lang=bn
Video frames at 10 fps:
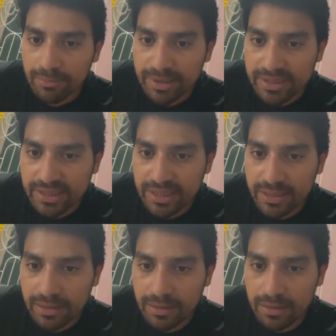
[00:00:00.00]
বৃষ্টি
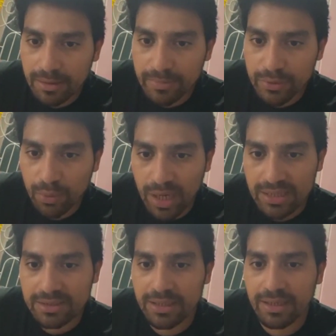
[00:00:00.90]

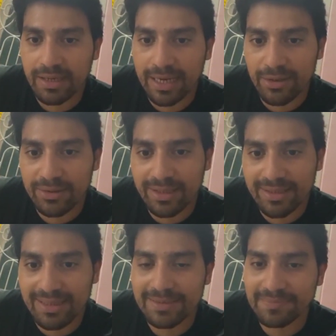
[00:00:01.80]
বিশ্বাস হ্যালো
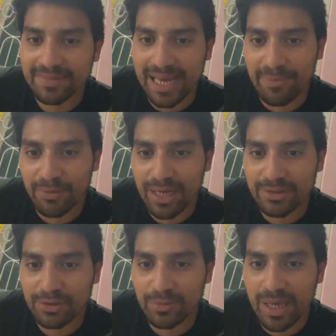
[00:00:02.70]
দাদা কেমন
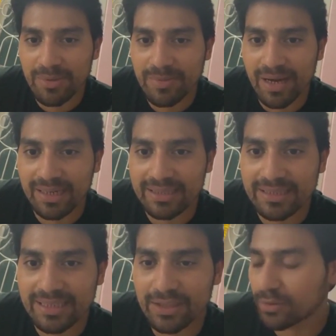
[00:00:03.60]
আছো তুমি আমি
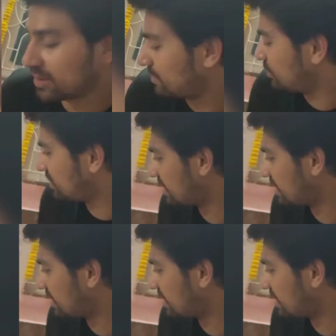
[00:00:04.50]
বাংলাদেশ থেকে তোমাকে বলছি